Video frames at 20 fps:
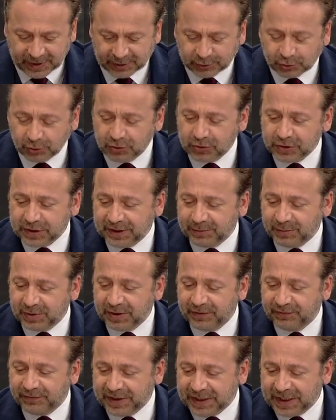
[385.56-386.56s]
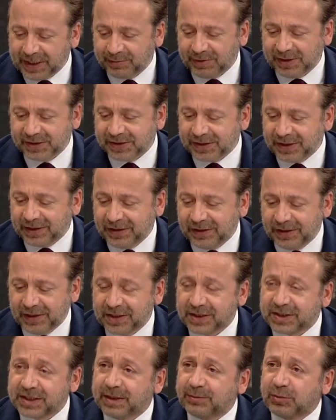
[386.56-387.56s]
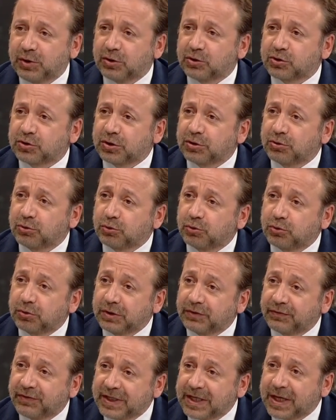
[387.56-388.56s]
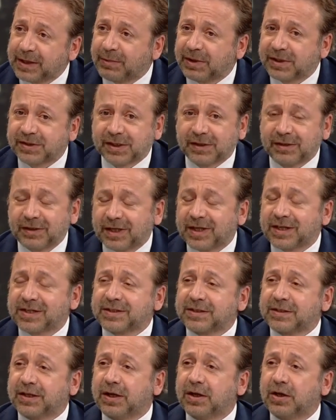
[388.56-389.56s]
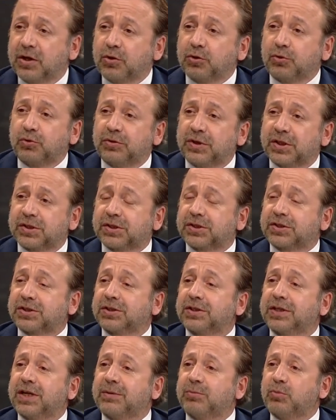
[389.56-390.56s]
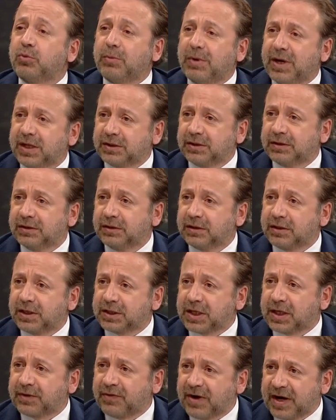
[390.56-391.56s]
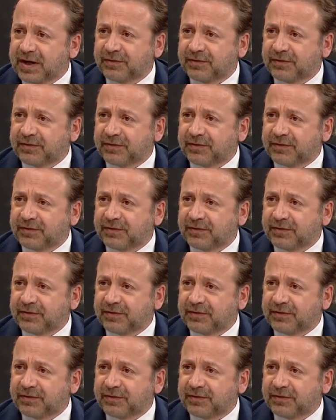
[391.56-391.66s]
Nihat Özdemir'in Fenerbahçeli ile Semih Özsoy'un Fenerbahçeliler arasında güneş ışığıyla mum aydınlığı kadar